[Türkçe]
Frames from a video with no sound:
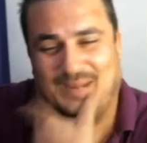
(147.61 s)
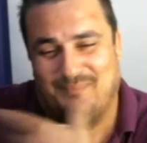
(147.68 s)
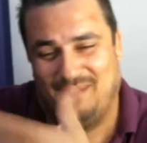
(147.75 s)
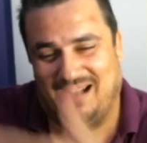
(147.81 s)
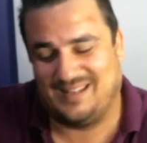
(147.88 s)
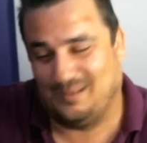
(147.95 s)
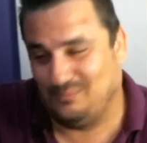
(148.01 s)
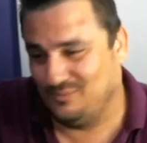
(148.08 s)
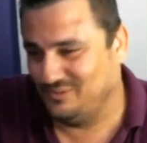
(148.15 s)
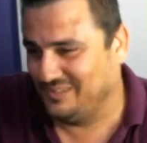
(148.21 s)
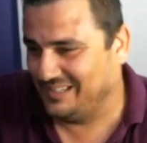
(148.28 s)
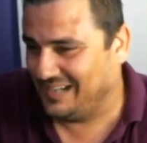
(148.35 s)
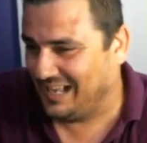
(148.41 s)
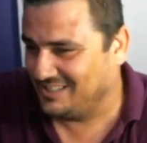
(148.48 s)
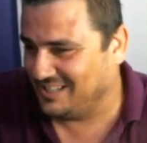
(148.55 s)
madem
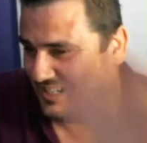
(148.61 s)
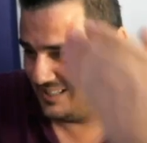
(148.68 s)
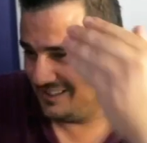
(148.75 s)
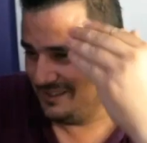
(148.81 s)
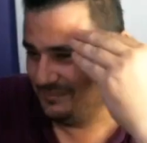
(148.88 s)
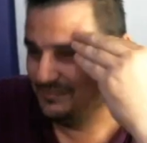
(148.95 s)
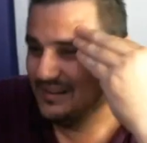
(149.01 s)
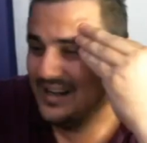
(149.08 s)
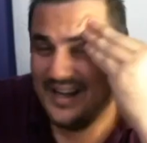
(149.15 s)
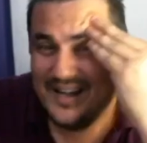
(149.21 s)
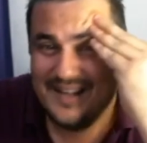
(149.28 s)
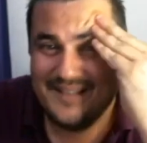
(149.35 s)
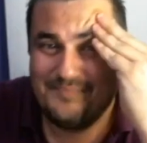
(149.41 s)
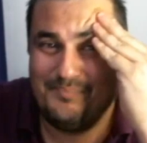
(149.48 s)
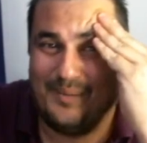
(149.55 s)
bunları alacaktım.
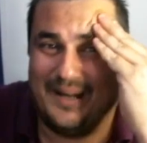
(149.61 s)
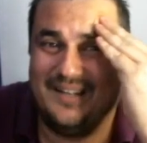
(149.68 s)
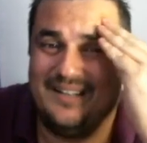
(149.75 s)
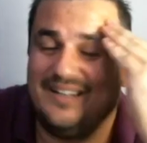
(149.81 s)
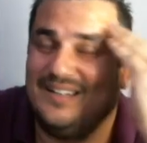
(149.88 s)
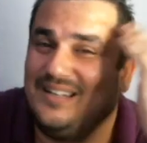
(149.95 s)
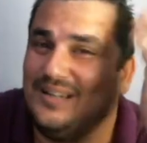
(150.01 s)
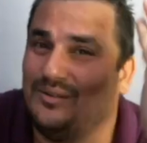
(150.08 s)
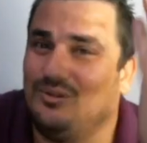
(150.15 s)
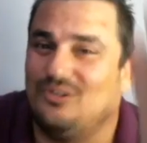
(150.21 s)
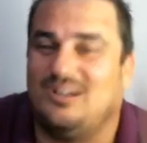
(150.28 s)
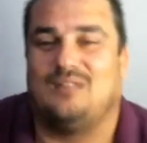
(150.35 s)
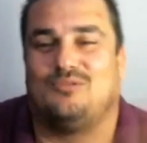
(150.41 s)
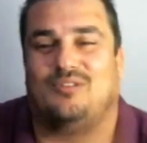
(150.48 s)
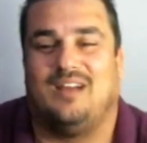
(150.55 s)
Bana ne diye
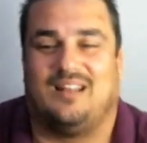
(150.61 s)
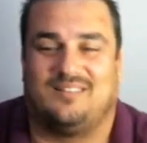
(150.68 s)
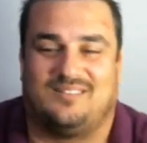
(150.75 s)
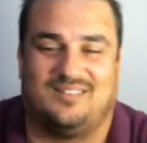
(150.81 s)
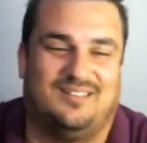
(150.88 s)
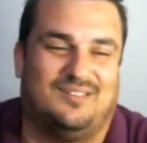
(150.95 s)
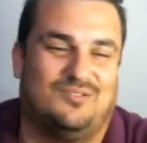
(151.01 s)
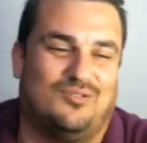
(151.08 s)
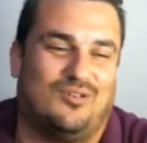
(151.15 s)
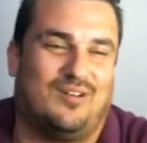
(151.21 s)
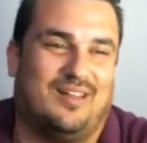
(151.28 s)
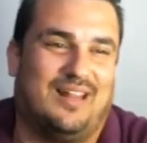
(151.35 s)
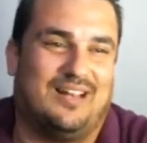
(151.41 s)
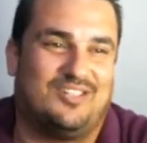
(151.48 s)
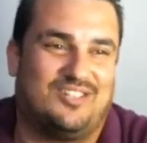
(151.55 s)
Ronaldo yaptırdınız o
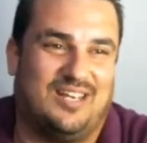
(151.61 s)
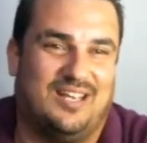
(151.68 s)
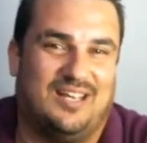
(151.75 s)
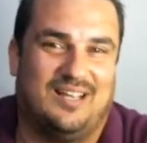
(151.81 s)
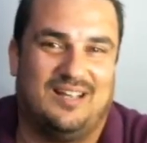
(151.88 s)
kadar şeyi.